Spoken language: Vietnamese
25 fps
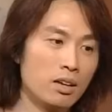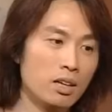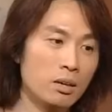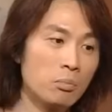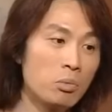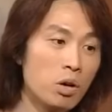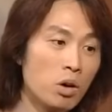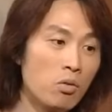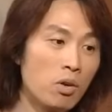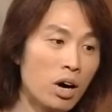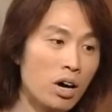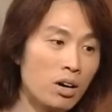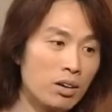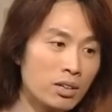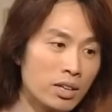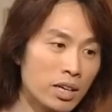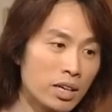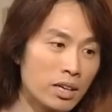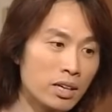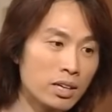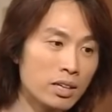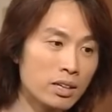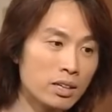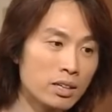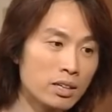Bà nói cho tôi
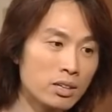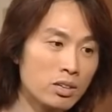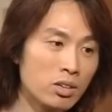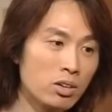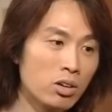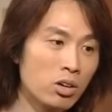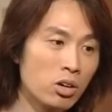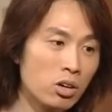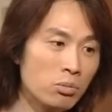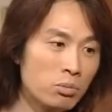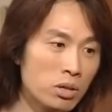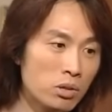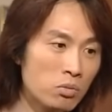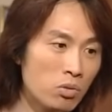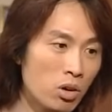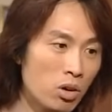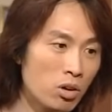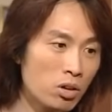biết, bà nói